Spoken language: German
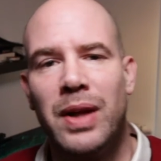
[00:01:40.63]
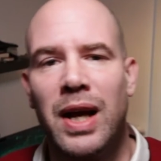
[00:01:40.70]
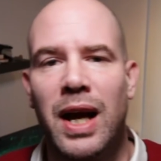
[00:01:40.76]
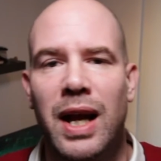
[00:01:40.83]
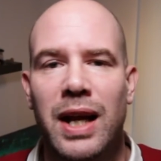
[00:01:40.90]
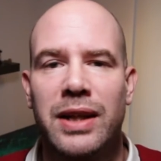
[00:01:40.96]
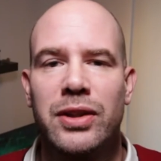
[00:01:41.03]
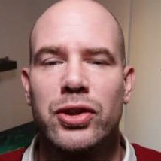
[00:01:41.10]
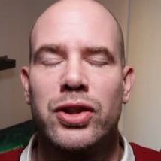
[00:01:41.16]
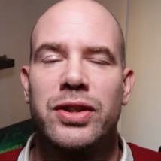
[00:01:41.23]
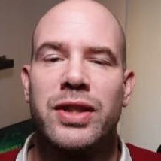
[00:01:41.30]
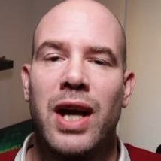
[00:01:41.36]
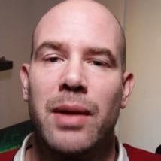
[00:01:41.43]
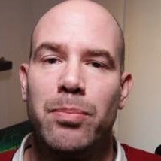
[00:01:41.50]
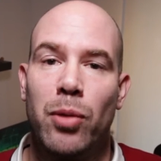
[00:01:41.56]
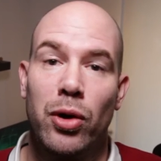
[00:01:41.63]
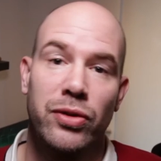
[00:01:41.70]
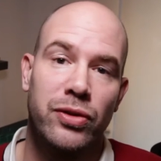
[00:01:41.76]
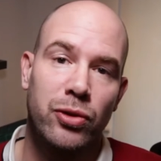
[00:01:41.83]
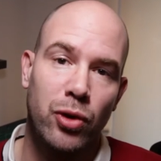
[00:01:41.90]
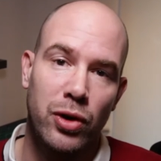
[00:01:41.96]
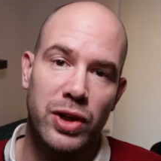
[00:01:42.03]
Elektrisches
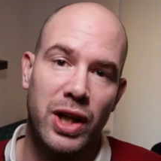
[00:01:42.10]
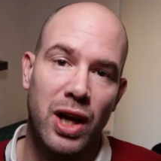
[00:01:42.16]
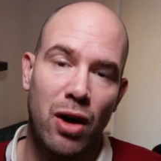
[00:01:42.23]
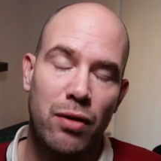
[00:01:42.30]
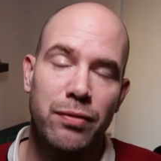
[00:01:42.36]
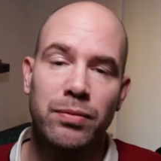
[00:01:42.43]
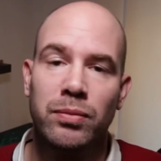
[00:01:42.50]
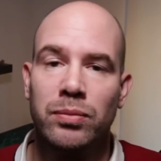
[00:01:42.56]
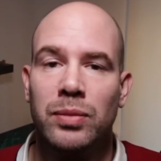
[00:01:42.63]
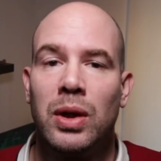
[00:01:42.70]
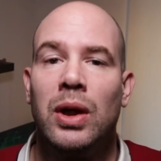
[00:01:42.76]
Skateboard. Könnt ihr kaufen.